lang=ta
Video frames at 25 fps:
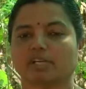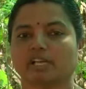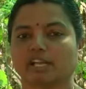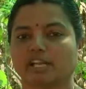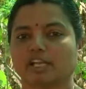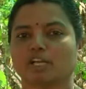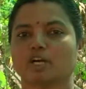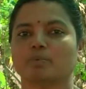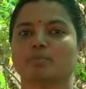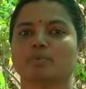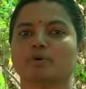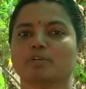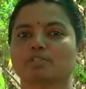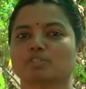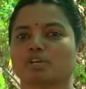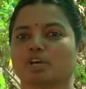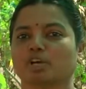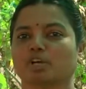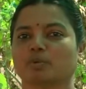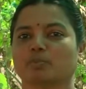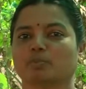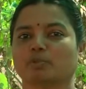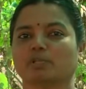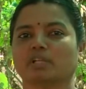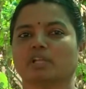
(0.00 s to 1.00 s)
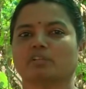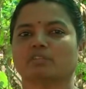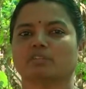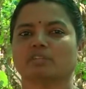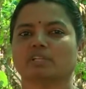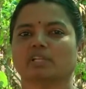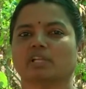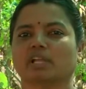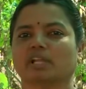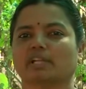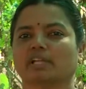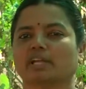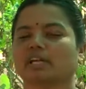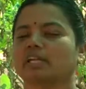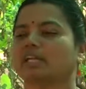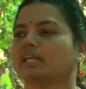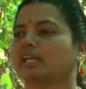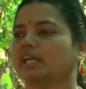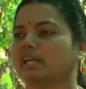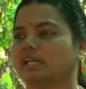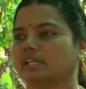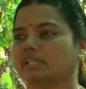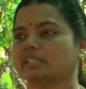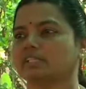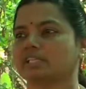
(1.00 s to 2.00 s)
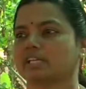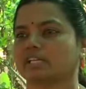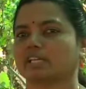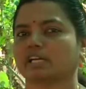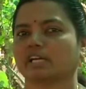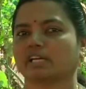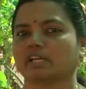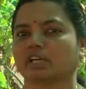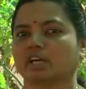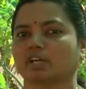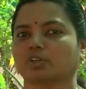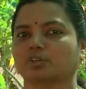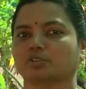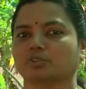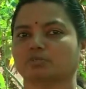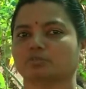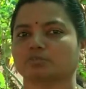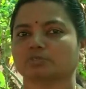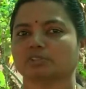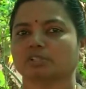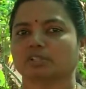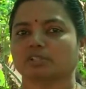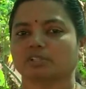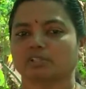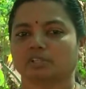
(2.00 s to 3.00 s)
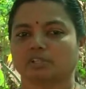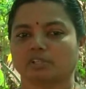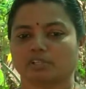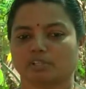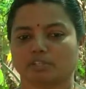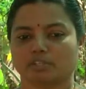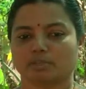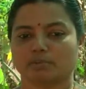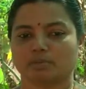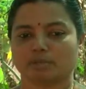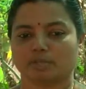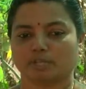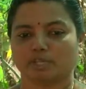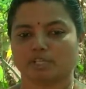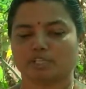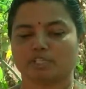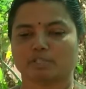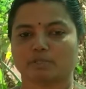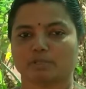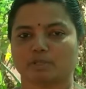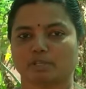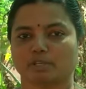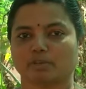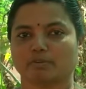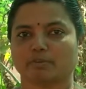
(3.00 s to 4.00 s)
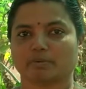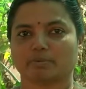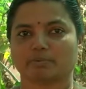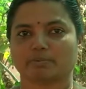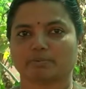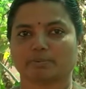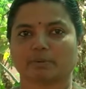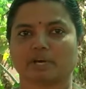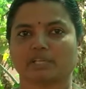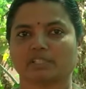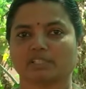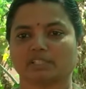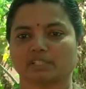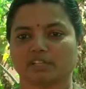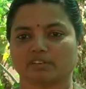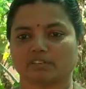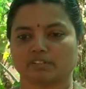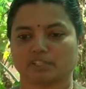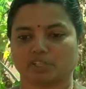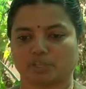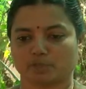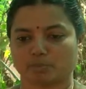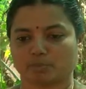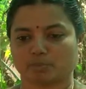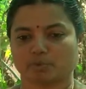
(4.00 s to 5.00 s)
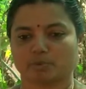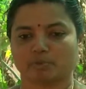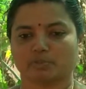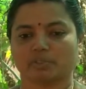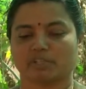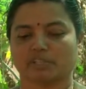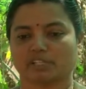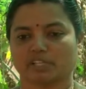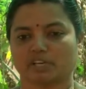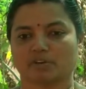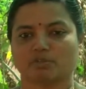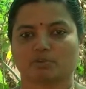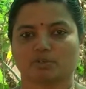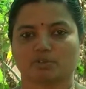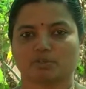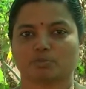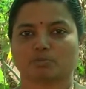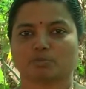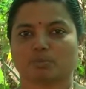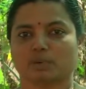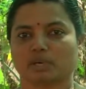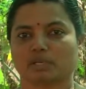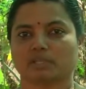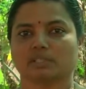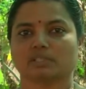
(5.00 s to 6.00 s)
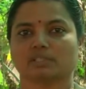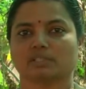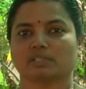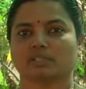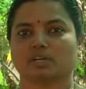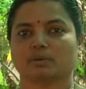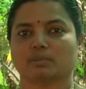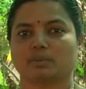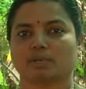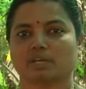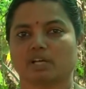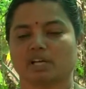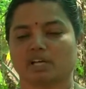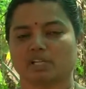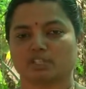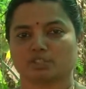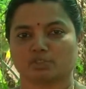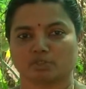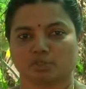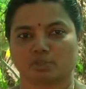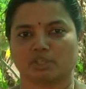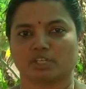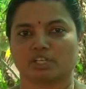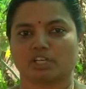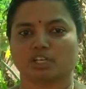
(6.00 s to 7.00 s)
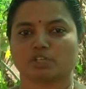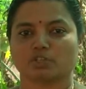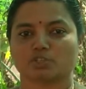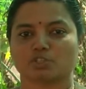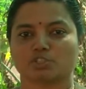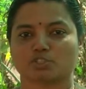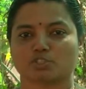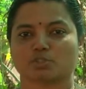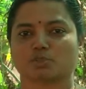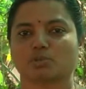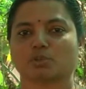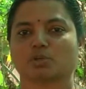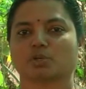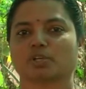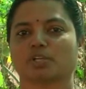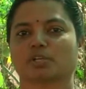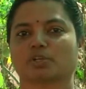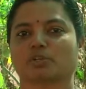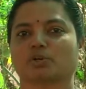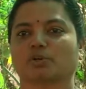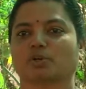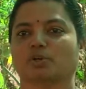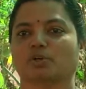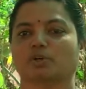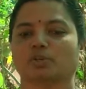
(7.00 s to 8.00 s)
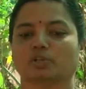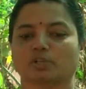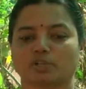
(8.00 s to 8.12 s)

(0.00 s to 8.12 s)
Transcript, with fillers: டீகம்போஸ் ஆகும்போது அது வந்து நிறைய ஹீட் ஜென்ரேட் ஆகும் ஏதாவது நீங்கள் பார்த்தீங்கன்னா தெரியும் இப்போ வந்து ஏதாவது ஒரு மக்குது அப்படின்னா அது தொட்டனா கொஞ்சம் சூடு இருக்கும்